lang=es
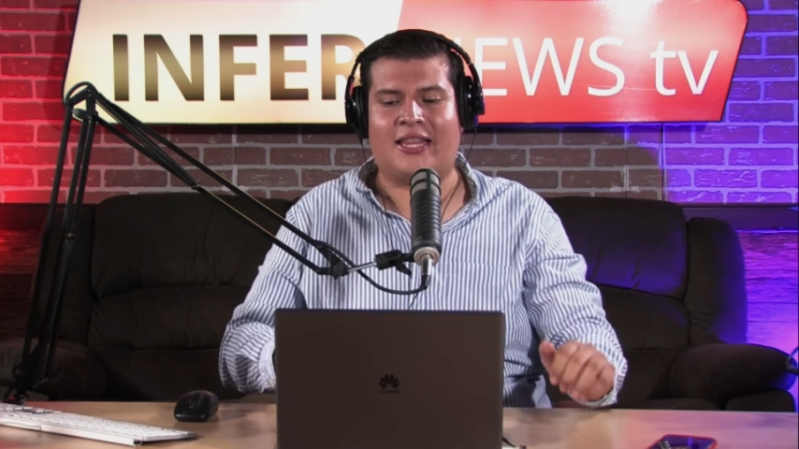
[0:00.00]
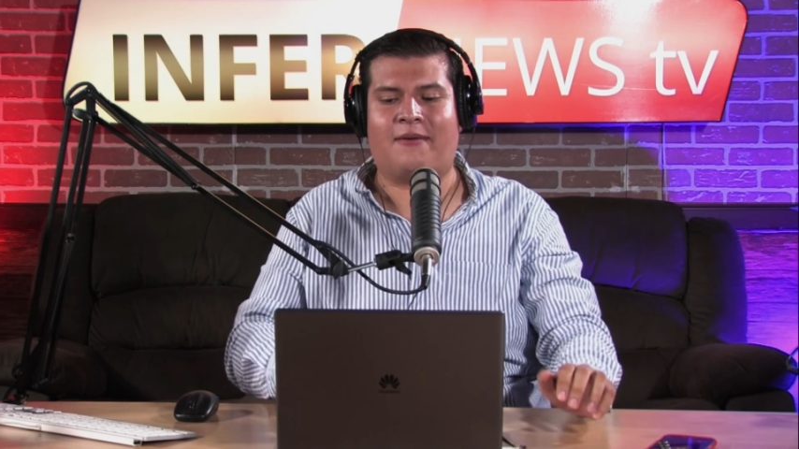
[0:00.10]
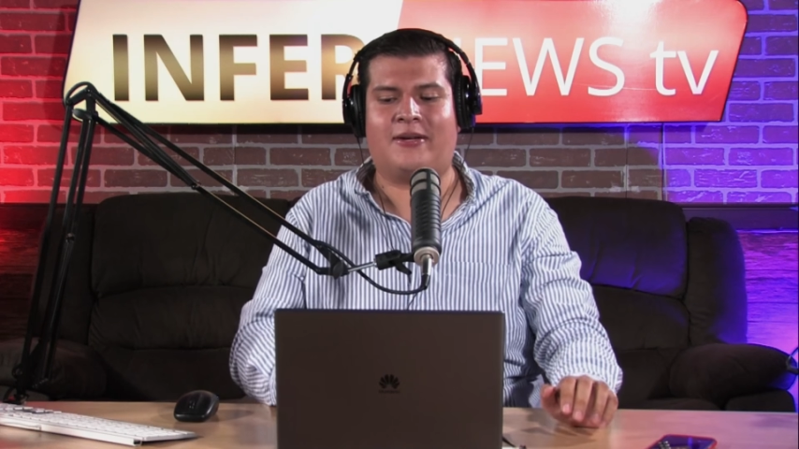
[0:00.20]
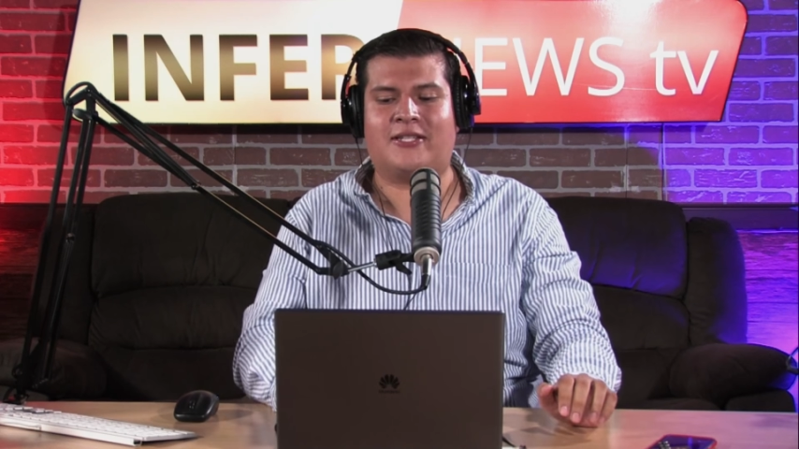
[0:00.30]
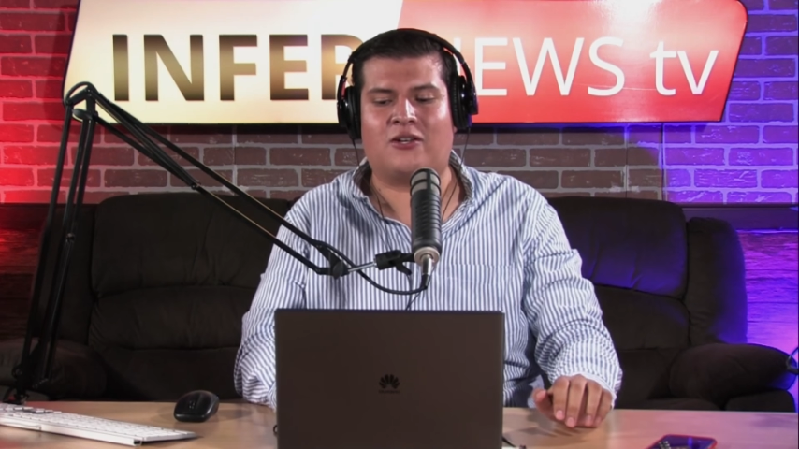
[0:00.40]

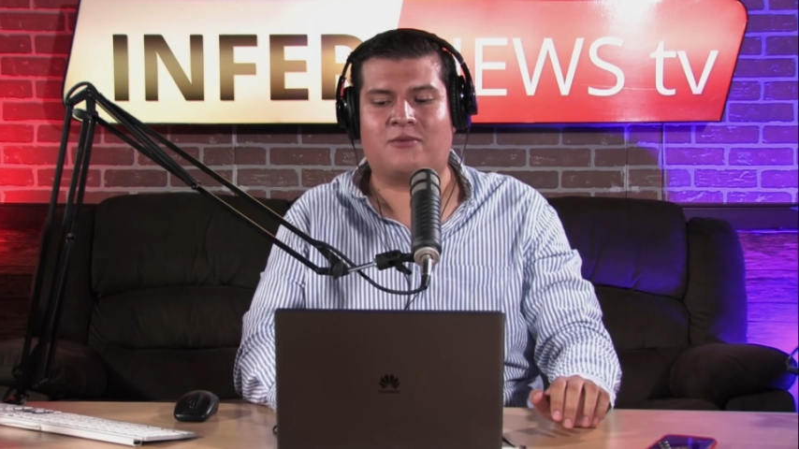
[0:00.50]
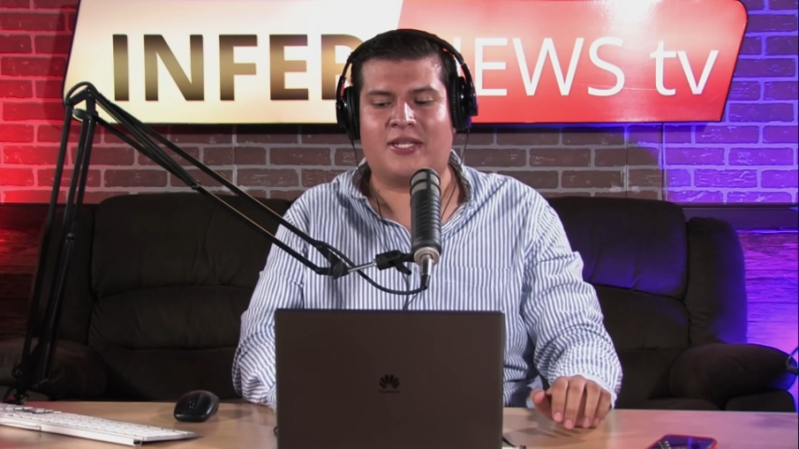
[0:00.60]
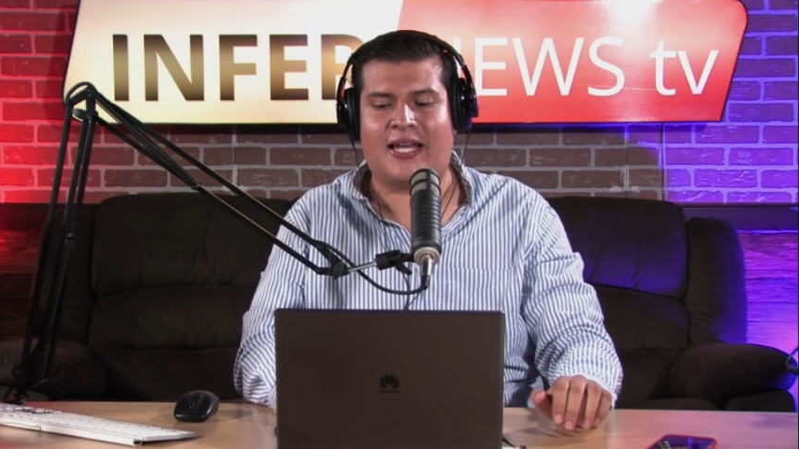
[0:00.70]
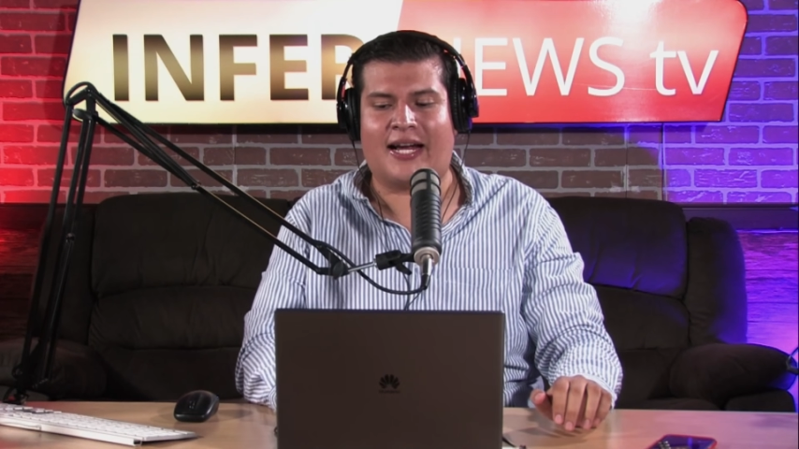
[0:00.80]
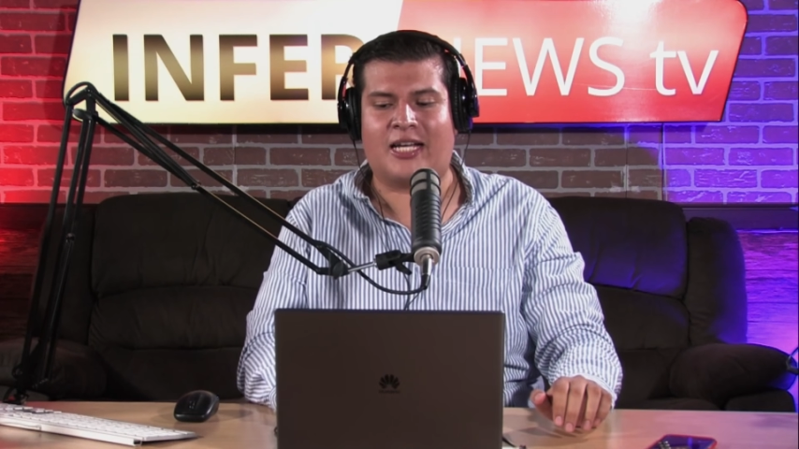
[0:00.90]
través de los
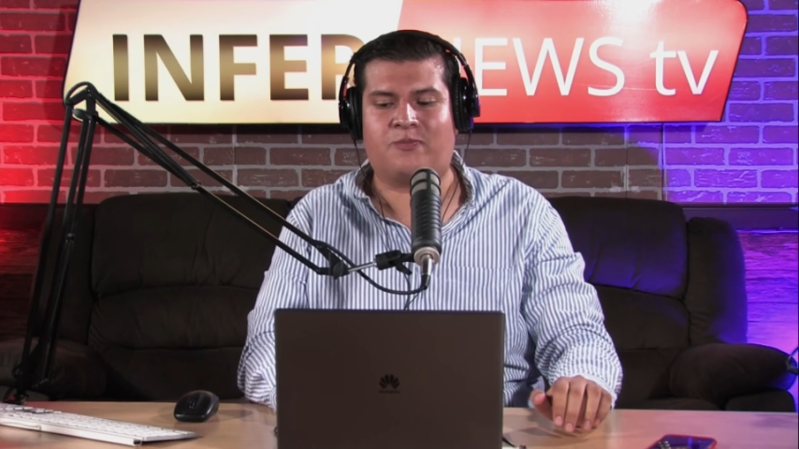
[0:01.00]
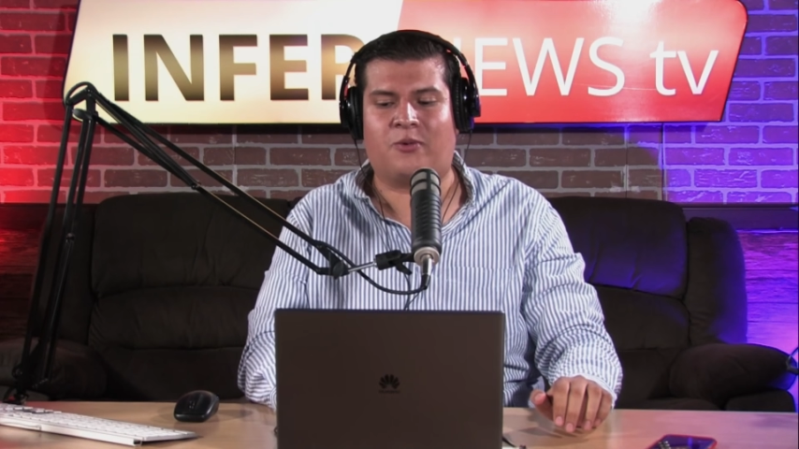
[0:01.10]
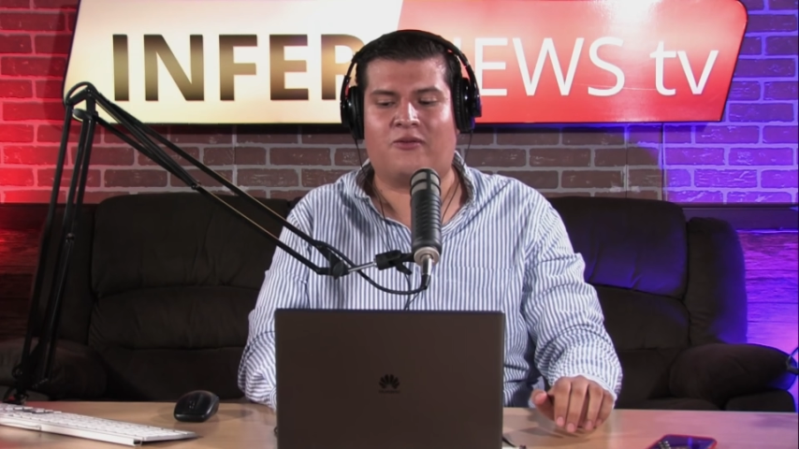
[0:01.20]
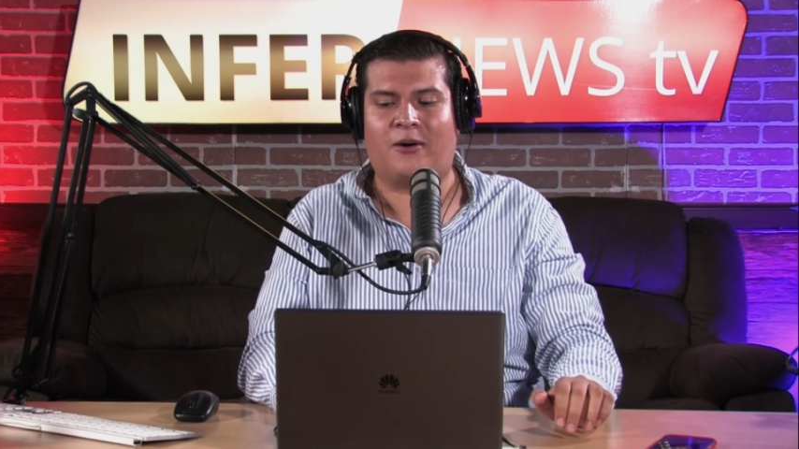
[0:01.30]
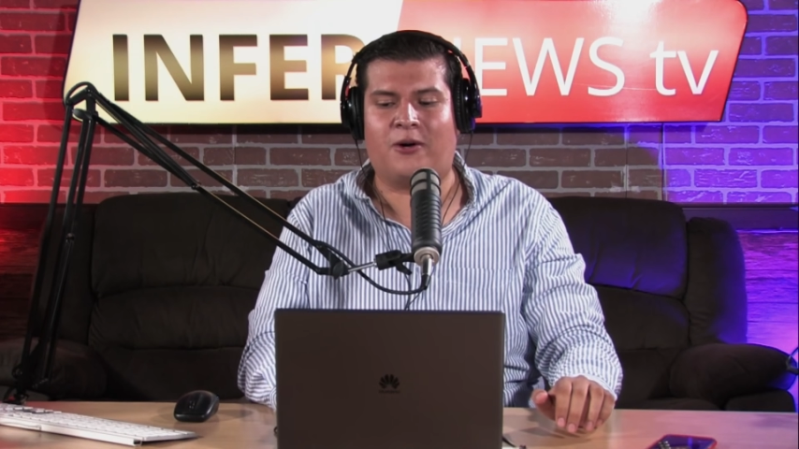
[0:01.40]
mensajes,
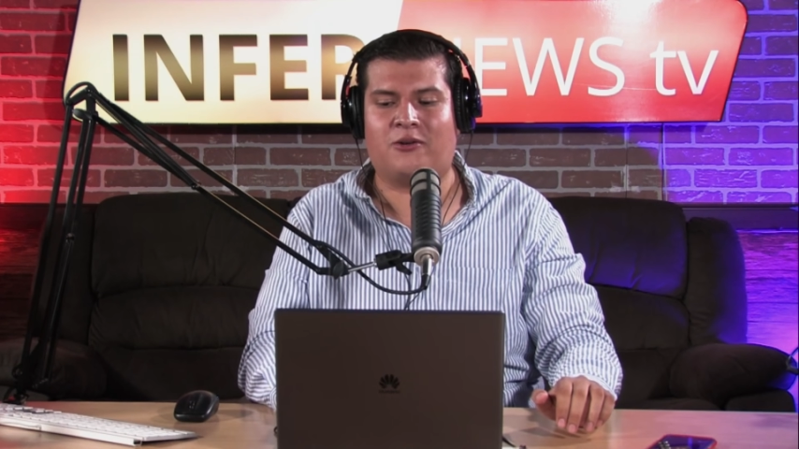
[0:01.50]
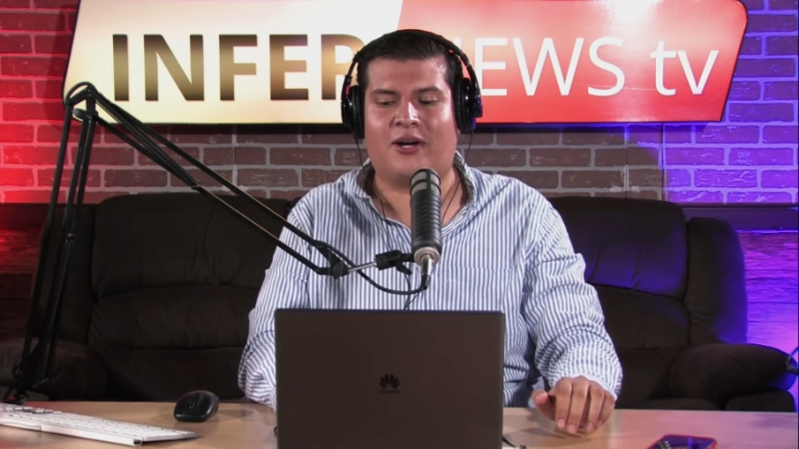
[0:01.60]
por favor.